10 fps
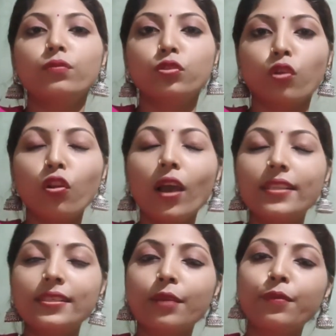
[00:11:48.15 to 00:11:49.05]
চলো
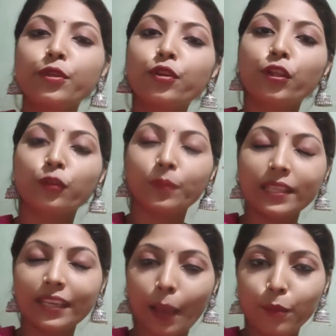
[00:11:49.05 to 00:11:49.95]
আজকের ভিডিওটা
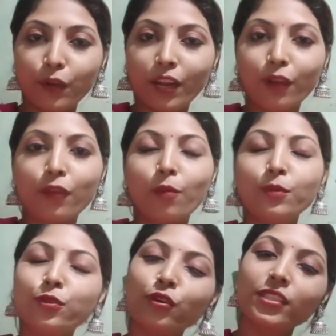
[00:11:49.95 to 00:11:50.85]
তোমাদের কেমন লাগলো
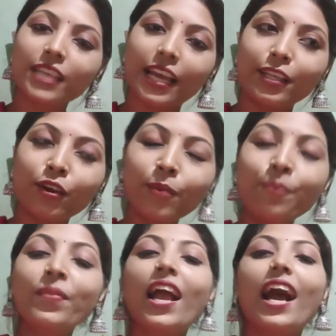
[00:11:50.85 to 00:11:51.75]
অবশ্যই জানিও
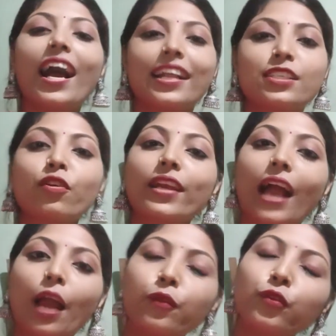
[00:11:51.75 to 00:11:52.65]
আর আজকে অনেক
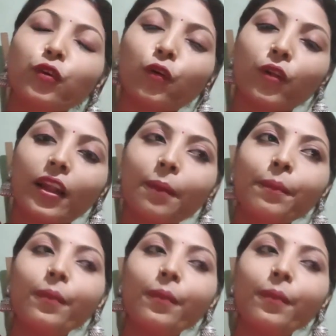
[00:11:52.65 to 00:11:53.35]
আনন্দ করলাম